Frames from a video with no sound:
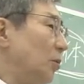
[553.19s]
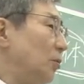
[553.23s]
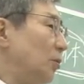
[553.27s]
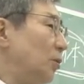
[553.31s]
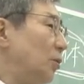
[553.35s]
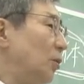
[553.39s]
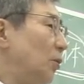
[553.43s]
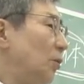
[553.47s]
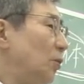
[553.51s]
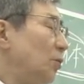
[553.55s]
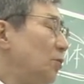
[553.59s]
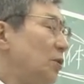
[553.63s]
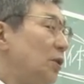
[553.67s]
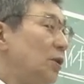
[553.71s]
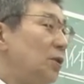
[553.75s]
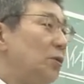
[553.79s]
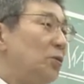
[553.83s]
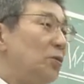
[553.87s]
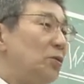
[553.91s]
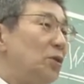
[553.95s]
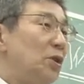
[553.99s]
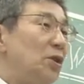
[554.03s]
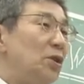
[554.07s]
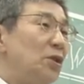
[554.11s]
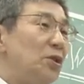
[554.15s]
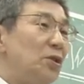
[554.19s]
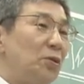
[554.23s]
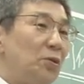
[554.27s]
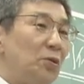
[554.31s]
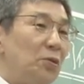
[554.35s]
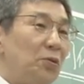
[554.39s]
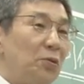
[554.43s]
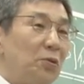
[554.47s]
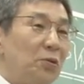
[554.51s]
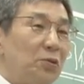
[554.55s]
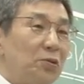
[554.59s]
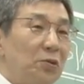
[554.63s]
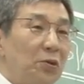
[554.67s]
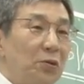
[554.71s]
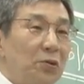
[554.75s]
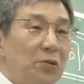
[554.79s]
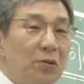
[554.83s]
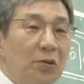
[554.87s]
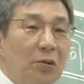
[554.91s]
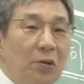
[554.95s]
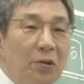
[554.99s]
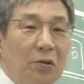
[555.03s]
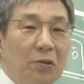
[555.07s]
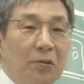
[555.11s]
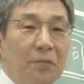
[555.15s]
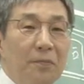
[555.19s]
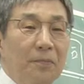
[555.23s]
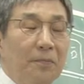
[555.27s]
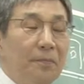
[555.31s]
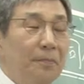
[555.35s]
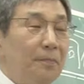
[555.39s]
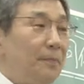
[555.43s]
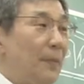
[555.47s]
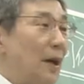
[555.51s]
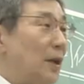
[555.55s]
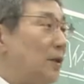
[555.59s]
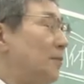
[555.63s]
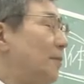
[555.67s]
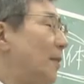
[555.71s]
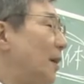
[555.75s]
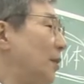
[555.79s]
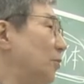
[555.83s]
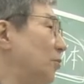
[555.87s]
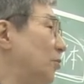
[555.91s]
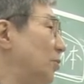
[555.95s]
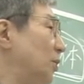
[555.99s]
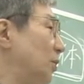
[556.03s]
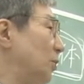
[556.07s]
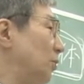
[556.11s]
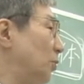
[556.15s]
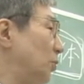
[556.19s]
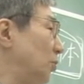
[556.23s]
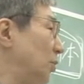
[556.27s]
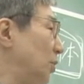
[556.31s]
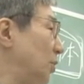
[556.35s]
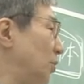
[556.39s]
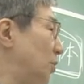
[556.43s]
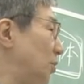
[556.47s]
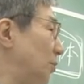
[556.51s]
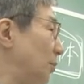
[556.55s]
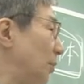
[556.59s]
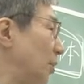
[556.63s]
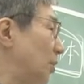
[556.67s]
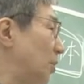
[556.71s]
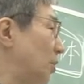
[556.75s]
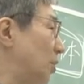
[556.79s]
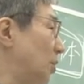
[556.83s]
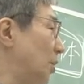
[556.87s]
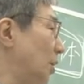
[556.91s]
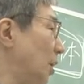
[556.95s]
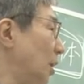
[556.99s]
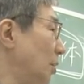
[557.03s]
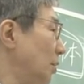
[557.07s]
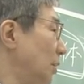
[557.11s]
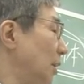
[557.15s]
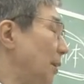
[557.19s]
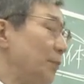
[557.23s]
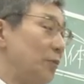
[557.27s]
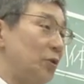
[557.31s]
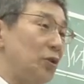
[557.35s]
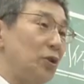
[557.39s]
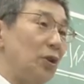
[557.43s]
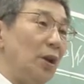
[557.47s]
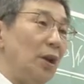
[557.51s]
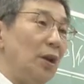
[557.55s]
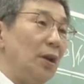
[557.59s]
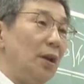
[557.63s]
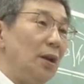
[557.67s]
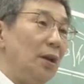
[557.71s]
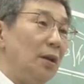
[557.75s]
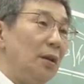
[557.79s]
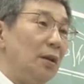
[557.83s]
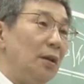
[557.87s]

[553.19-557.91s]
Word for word: 日本人の認知の構造と〇〇人の認知は違うかもしれない。